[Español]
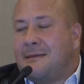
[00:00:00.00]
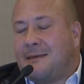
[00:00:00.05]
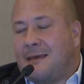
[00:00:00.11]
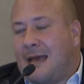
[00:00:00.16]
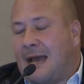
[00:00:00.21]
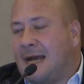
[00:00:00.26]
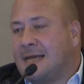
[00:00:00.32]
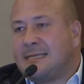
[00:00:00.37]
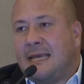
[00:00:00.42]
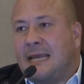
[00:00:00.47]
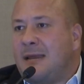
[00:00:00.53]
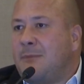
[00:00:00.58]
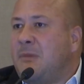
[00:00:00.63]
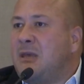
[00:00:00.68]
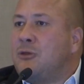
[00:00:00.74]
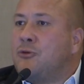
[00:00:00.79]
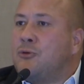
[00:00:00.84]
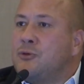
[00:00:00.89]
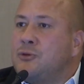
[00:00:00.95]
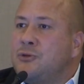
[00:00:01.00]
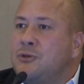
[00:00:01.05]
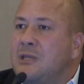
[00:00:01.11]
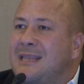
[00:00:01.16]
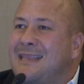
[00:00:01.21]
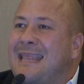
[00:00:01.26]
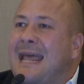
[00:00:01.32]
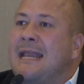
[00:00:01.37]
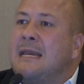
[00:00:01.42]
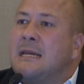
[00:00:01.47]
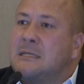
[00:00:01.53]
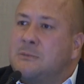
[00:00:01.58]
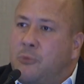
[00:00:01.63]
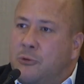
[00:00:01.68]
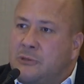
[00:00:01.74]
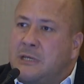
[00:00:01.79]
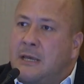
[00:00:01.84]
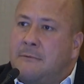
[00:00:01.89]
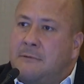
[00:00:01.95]
haga señalamientos tan
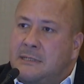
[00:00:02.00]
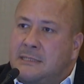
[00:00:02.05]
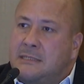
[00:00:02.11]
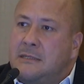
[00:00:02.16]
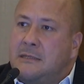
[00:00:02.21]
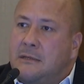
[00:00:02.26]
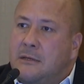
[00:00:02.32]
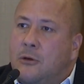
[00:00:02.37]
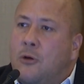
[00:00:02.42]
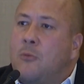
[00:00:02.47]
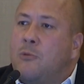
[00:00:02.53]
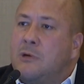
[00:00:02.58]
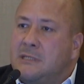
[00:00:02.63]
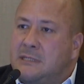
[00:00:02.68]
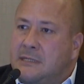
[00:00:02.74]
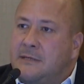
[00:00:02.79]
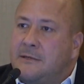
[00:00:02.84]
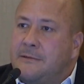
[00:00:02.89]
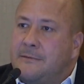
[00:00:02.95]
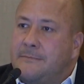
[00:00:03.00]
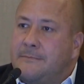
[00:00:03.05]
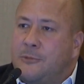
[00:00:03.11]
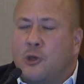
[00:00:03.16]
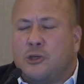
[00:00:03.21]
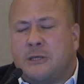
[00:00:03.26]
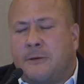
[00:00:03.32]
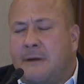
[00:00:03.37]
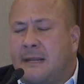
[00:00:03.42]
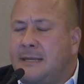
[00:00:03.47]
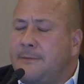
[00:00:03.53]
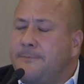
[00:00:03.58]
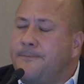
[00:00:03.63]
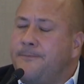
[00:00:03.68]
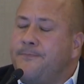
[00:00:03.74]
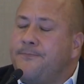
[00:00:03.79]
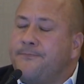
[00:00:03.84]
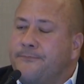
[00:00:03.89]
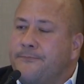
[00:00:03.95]
irresponsables como ese. No se vale.
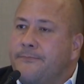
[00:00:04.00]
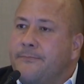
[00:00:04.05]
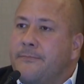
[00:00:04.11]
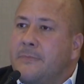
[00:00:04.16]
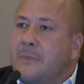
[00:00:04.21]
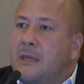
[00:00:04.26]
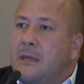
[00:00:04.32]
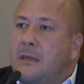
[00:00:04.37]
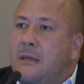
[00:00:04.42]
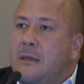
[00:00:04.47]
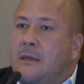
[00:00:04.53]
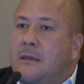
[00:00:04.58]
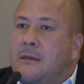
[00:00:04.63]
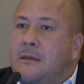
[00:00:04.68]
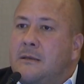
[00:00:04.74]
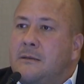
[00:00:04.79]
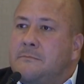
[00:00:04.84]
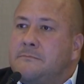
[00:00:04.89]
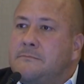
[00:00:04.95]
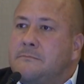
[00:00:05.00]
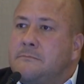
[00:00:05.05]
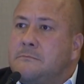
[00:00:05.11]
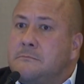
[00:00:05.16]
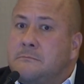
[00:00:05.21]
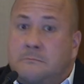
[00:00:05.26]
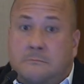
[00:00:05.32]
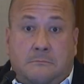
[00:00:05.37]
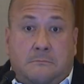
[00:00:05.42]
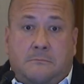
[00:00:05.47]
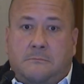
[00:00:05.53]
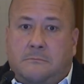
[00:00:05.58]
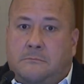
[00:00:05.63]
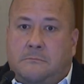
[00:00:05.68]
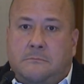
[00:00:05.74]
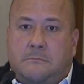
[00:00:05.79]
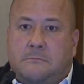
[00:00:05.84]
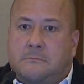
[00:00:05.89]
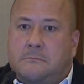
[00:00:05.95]
¿Buscar alguna comunicación con alguna autoridad de Estados
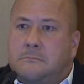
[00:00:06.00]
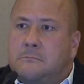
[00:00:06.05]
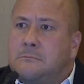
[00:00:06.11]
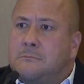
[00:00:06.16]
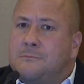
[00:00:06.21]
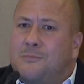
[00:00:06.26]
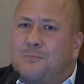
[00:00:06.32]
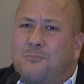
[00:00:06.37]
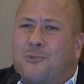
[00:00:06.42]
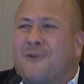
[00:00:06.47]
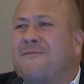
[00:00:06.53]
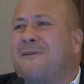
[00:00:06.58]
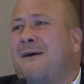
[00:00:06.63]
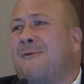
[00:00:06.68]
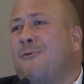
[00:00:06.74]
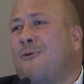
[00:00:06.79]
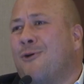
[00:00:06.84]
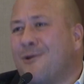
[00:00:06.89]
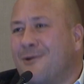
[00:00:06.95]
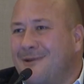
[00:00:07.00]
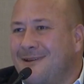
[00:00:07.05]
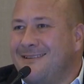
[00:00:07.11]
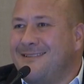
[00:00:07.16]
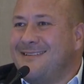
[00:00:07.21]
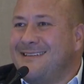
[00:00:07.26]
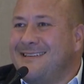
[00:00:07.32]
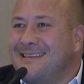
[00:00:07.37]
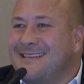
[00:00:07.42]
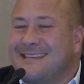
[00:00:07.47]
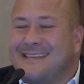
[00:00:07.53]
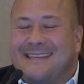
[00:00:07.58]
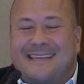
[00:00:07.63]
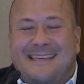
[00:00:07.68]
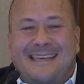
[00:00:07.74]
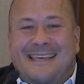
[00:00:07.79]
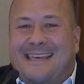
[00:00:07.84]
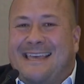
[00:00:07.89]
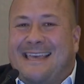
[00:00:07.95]
Unidos? Por favor.
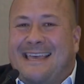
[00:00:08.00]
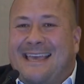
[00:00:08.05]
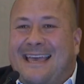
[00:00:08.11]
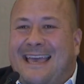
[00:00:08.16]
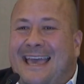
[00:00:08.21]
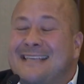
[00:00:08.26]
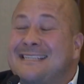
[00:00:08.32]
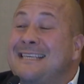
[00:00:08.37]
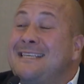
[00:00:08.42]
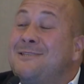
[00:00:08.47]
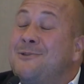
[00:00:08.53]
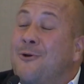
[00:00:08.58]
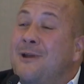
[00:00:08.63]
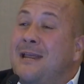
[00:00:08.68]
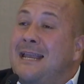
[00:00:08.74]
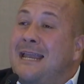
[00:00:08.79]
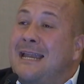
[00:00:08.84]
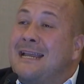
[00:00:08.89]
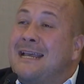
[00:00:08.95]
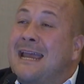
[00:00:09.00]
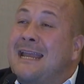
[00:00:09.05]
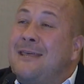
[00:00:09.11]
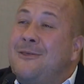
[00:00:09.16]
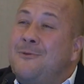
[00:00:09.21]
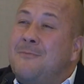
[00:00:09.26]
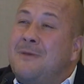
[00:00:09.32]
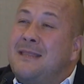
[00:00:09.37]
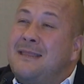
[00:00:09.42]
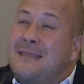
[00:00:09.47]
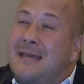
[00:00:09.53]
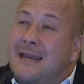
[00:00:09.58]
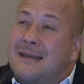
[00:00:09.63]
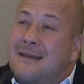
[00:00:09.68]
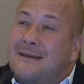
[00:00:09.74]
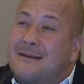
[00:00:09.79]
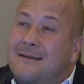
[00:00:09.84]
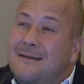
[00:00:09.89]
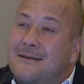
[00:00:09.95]
Esa historia la han querido
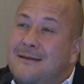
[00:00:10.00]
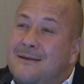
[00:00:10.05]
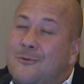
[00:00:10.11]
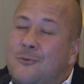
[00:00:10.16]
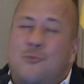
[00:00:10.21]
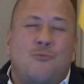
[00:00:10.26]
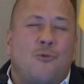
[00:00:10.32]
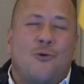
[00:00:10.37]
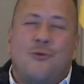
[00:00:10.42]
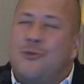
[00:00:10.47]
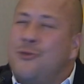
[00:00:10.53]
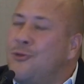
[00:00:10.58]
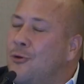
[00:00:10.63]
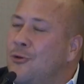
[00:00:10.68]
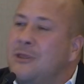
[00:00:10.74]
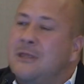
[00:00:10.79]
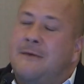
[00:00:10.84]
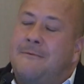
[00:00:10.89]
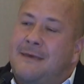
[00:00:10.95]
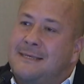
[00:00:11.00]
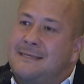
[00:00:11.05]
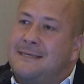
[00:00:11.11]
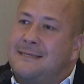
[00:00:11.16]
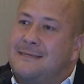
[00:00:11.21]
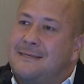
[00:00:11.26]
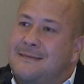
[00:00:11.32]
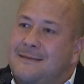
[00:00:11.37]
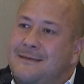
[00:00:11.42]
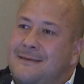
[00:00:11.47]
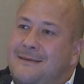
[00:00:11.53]
inventar un montón de veces.